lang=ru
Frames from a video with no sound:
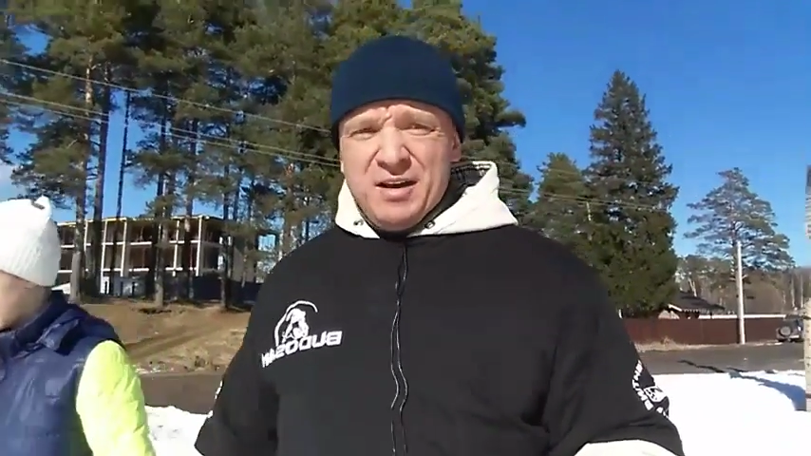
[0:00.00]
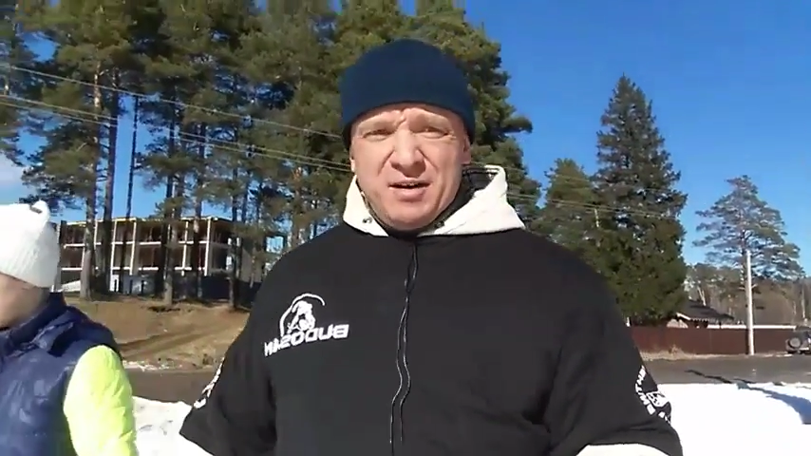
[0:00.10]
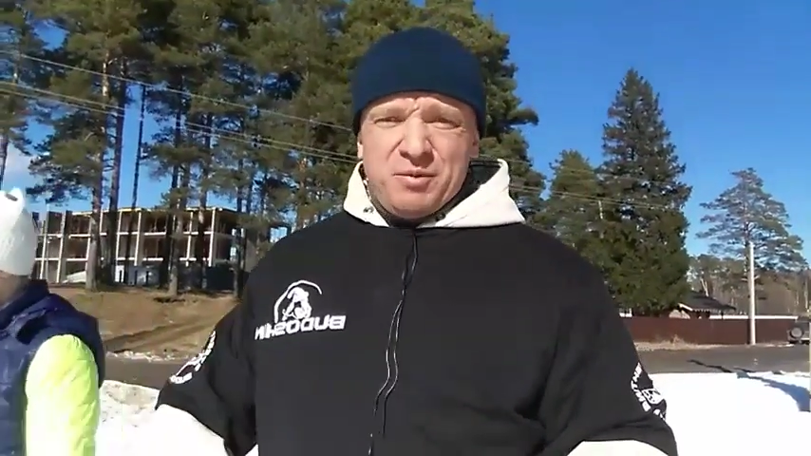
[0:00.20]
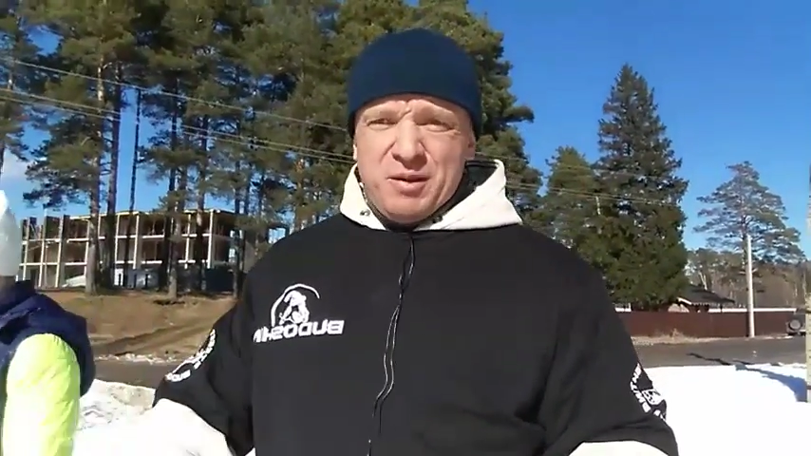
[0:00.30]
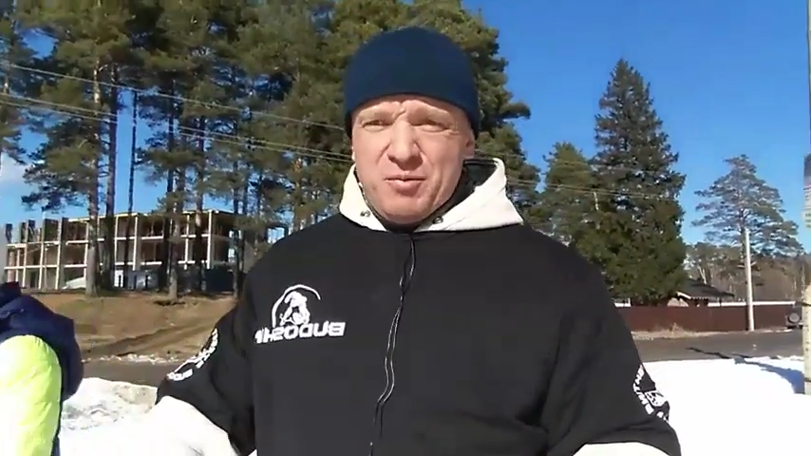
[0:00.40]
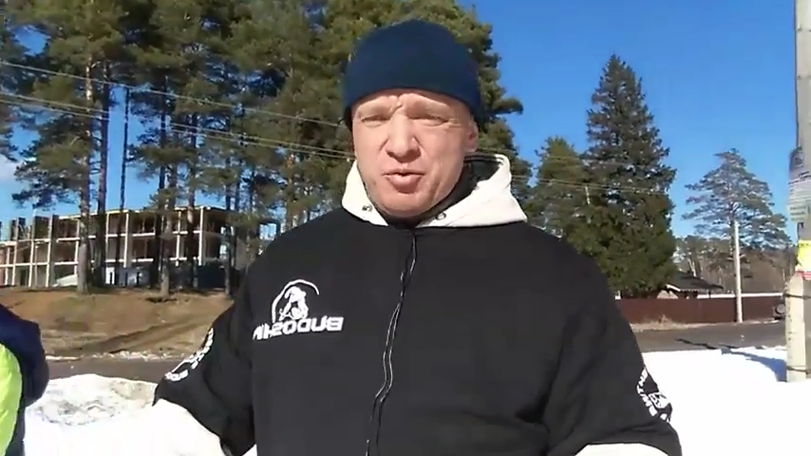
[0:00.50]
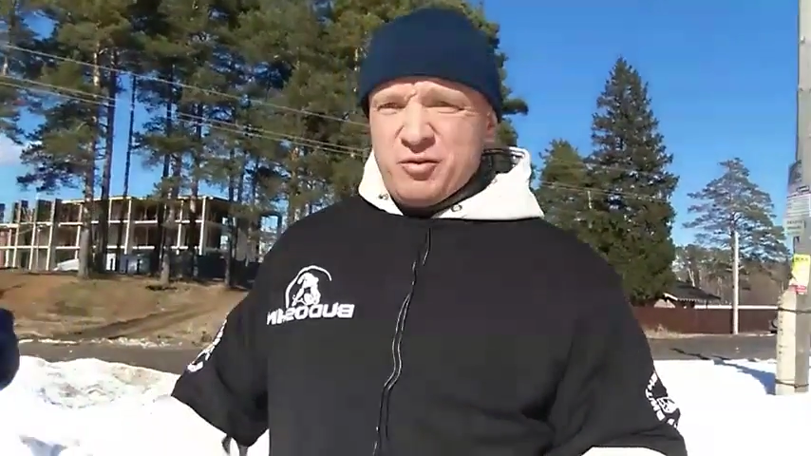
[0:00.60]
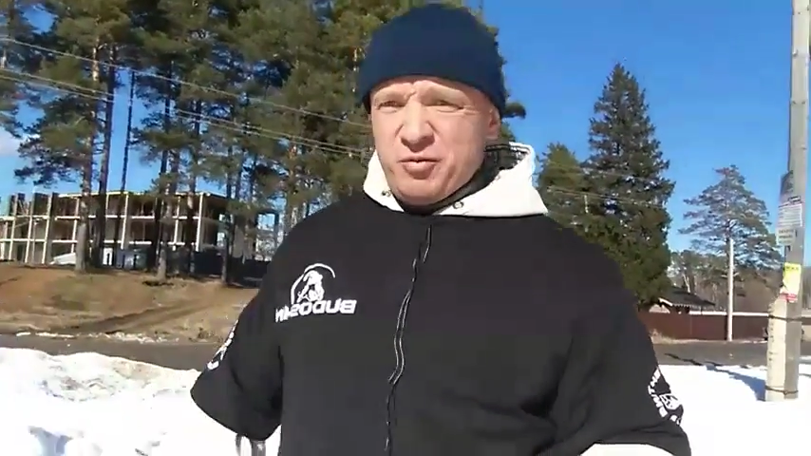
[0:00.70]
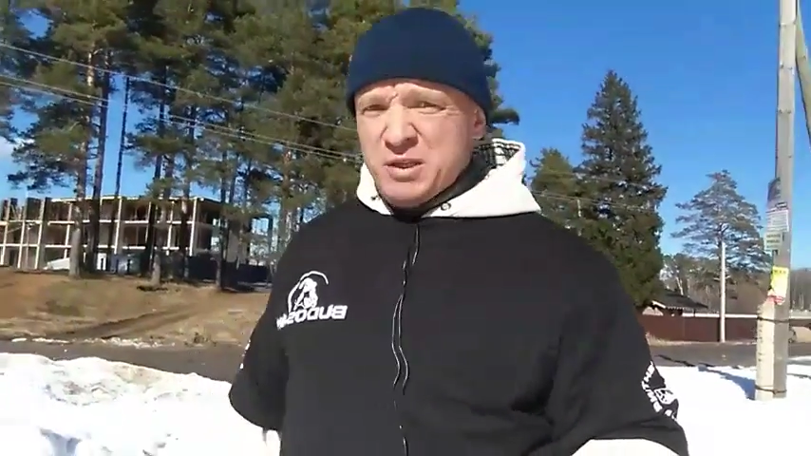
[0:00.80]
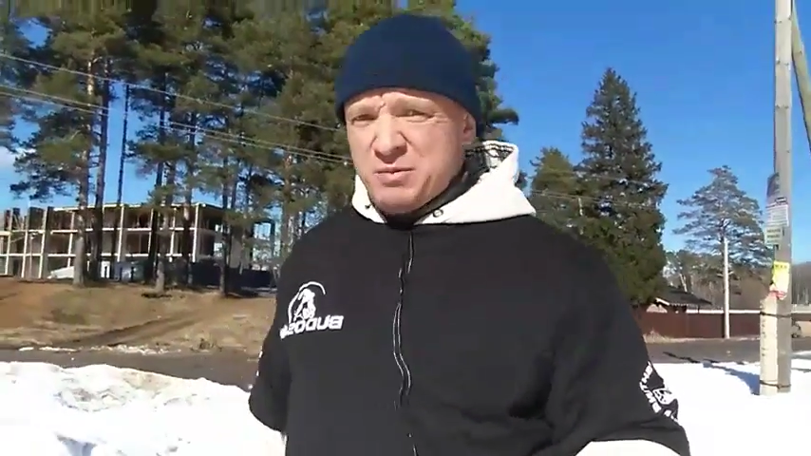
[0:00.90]
Э, потому
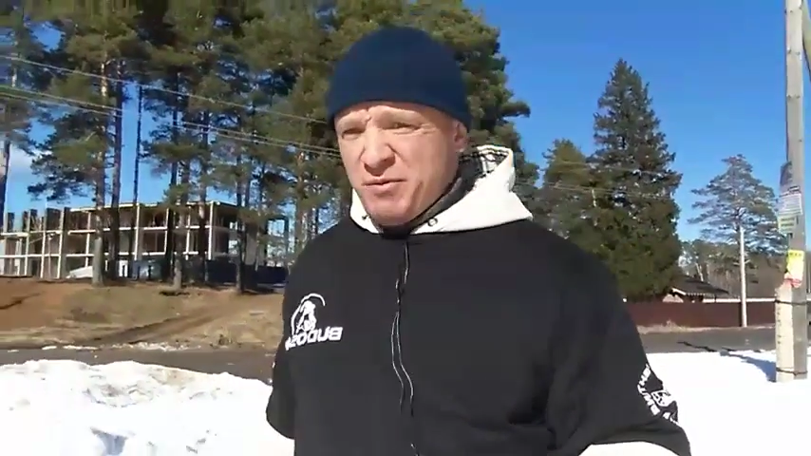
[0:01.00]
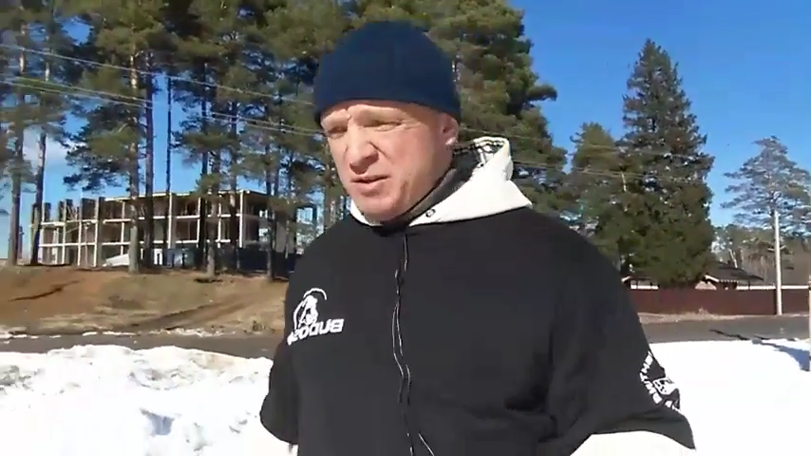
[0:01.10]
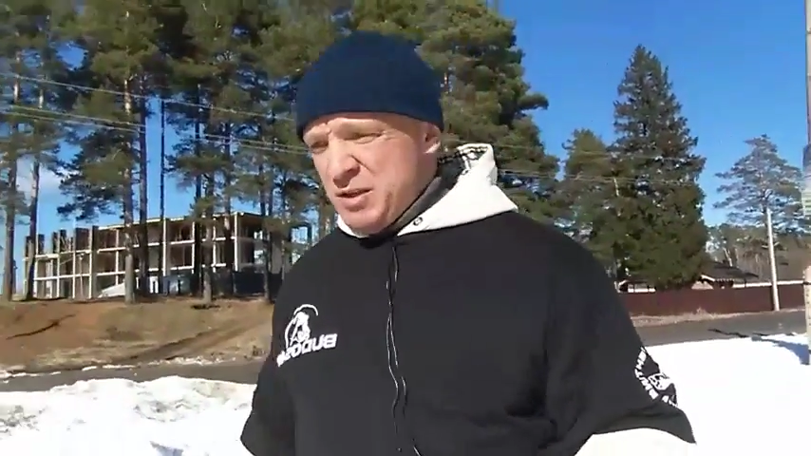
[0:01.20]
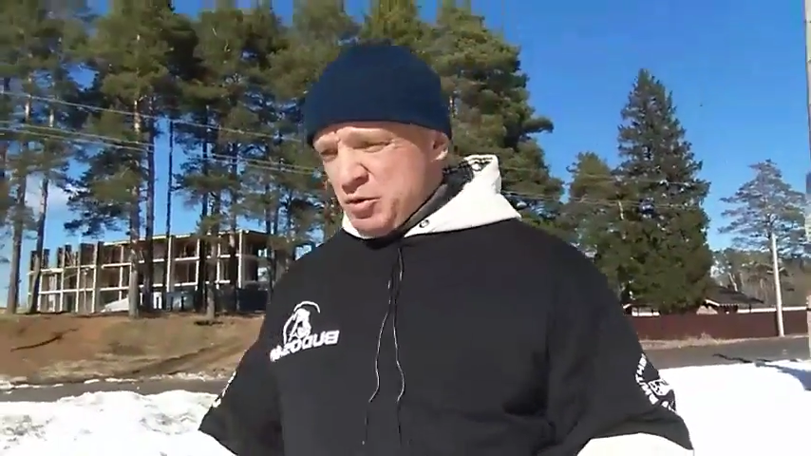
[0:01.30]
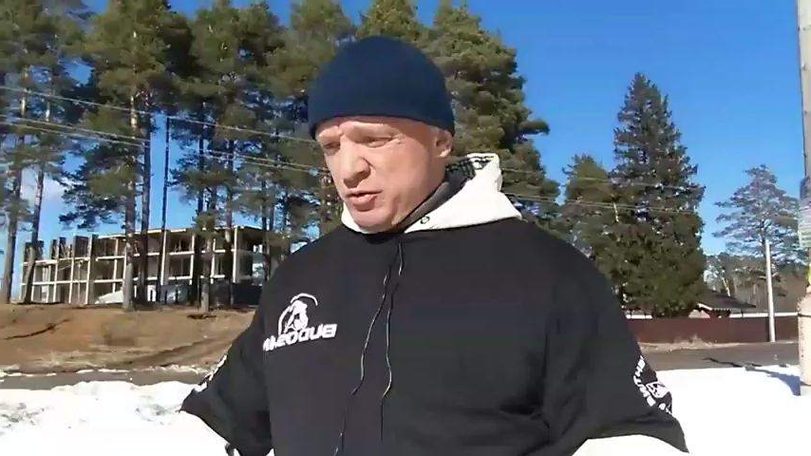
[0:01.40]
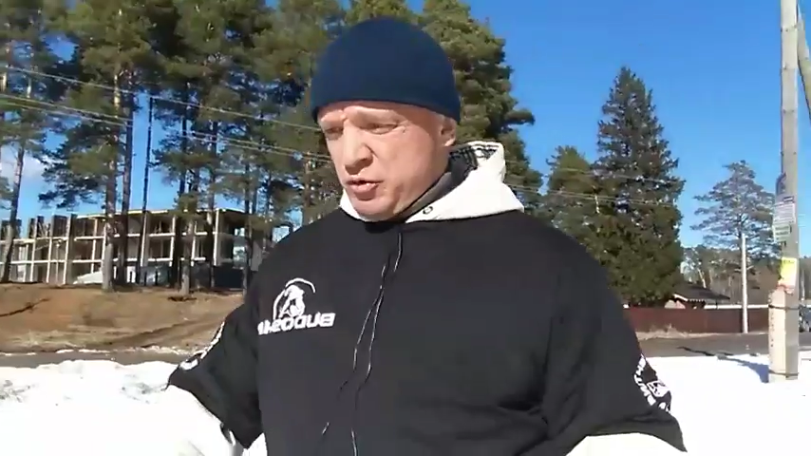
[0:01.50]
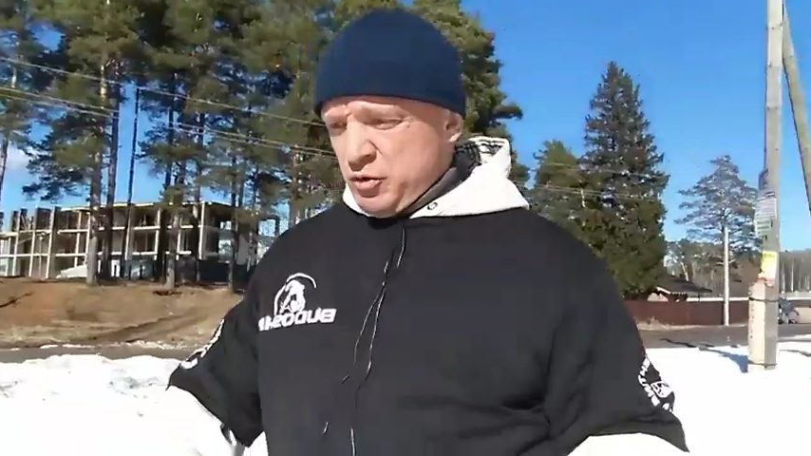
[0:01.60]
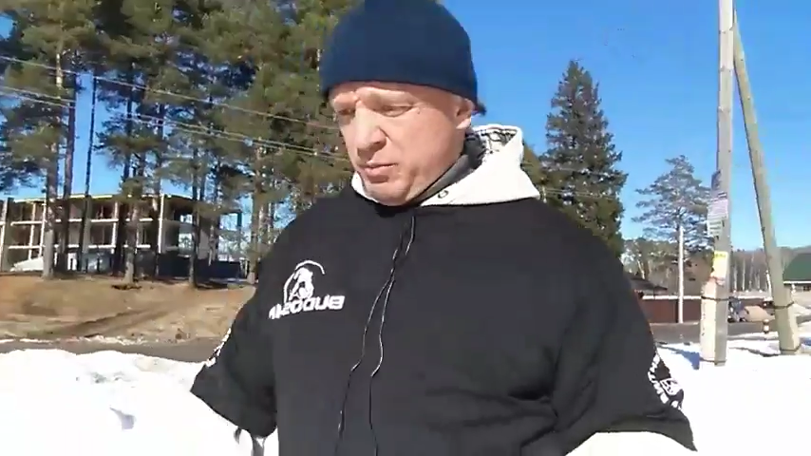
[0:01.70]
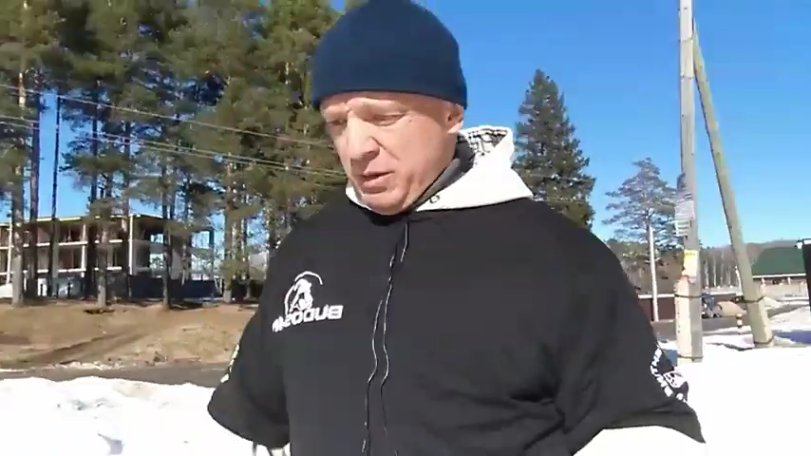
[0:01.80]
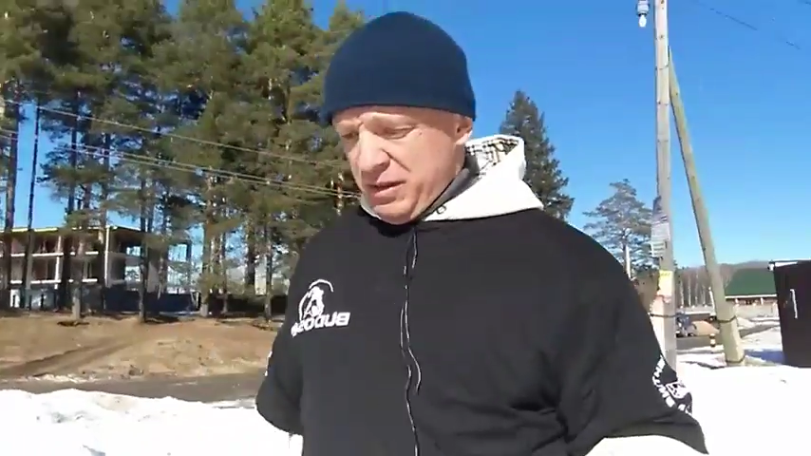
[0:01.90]
что, в принципе, везде уже все это